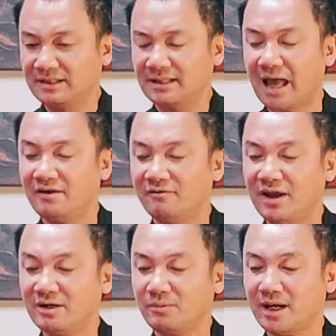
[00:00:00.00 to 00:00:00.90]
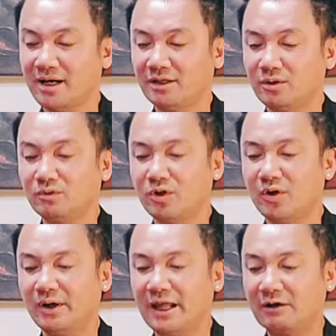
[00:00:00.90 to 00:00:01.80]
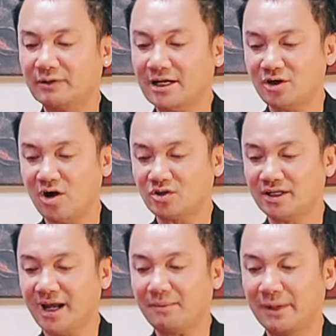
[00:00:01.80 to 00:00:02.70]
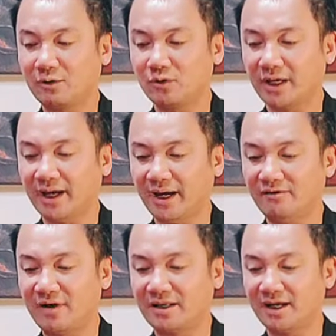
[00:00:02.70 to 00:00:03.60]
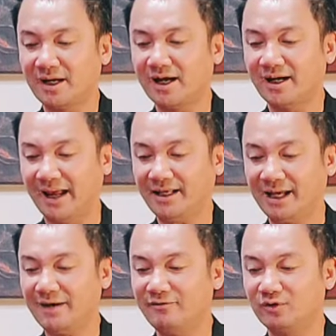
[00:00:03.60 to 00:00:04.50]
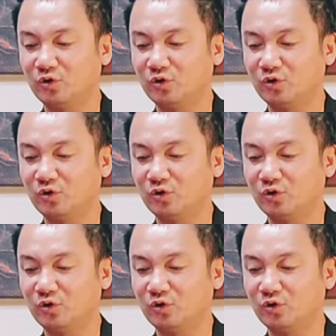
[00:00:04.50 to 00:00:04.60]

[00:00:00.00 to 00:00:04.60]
Thành viên trong gia đình chúng tôi đều thấy rõ sự khác biệt của chị ấy và những cái lời lẽ chị ấy